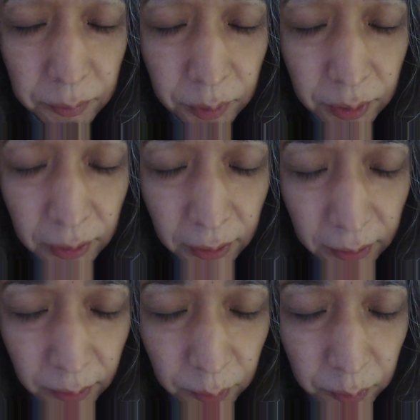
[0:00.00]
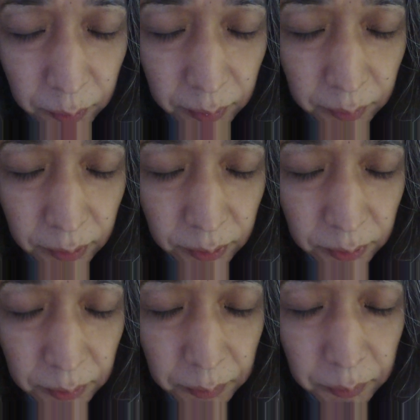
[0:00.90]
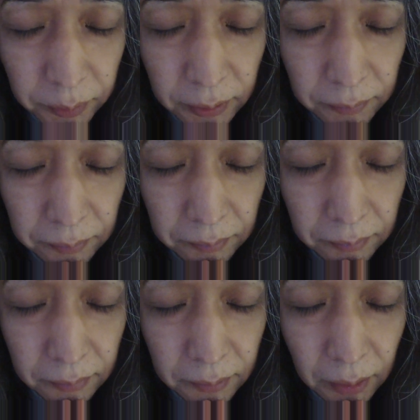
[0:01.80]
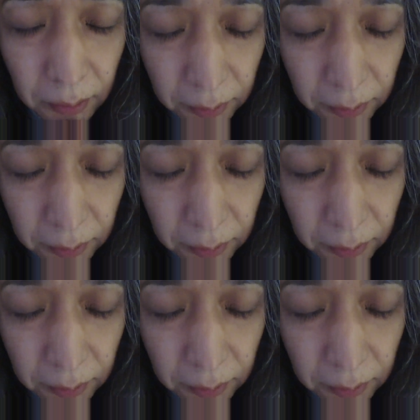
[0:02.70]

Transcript: 日にも世界が滅びますようにネガ